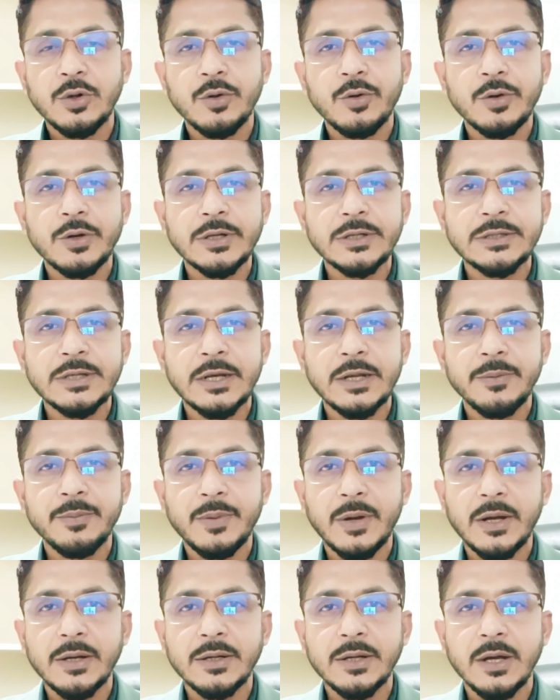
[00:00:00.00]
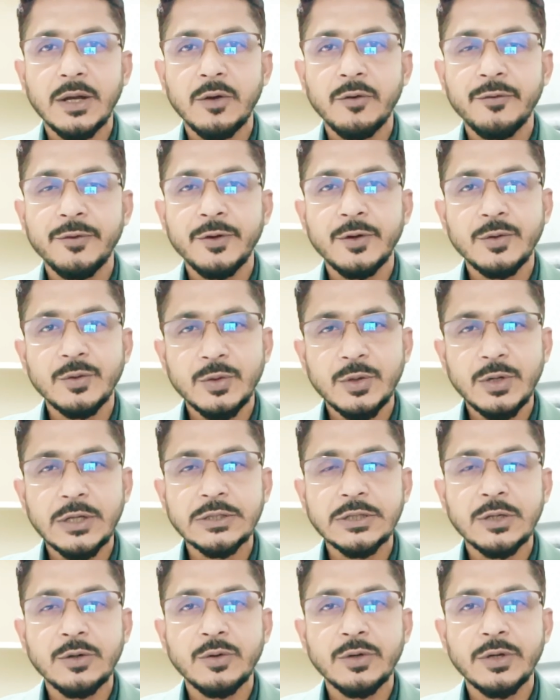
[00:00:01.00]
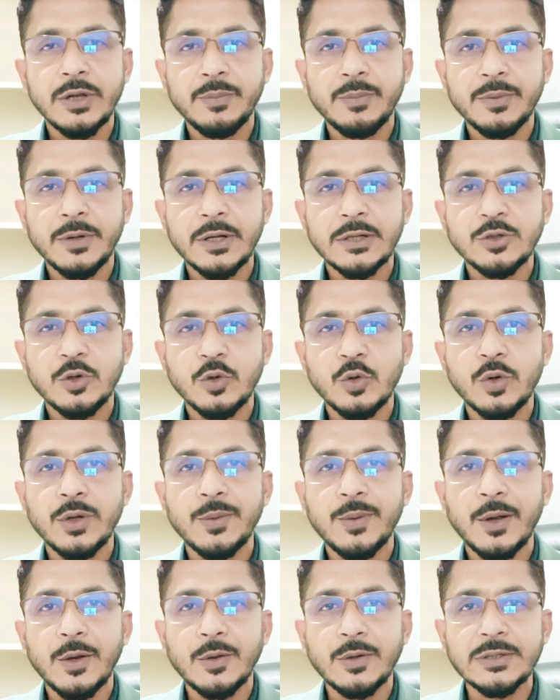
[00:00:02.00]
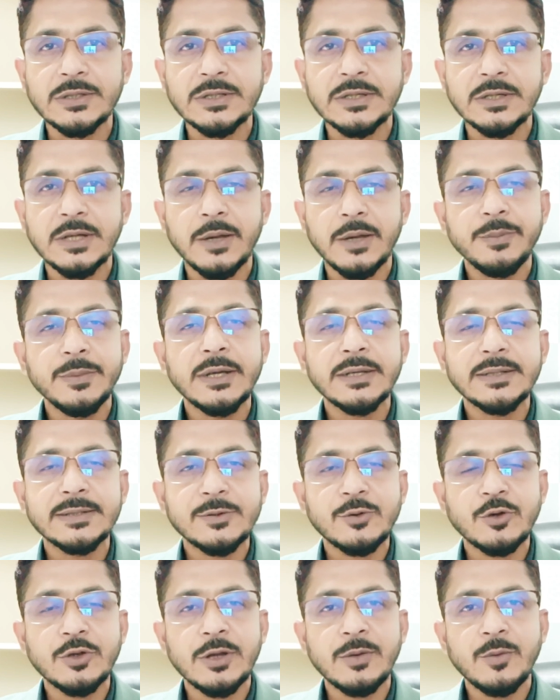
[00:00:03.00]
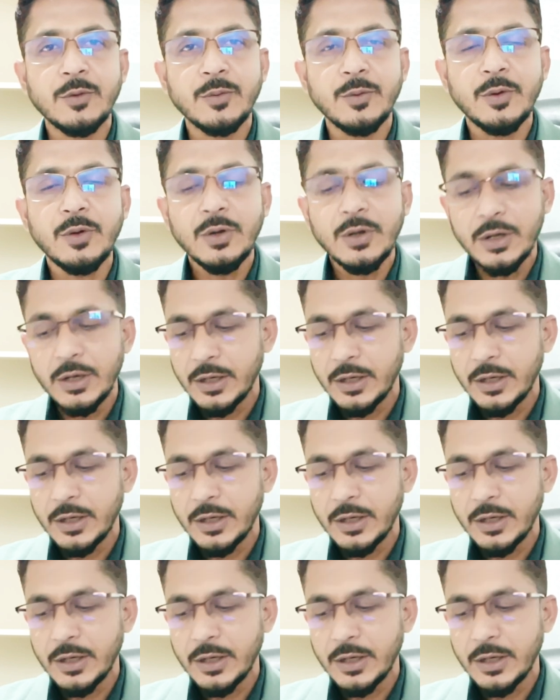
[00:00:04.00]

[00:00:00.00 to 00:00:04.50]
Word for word: সকলকে জানাই প্রাণ ঢালা অভিনন্দন আশা করি আপনারা সকলেই ভালো আছেন আমি আজ কথা বলবো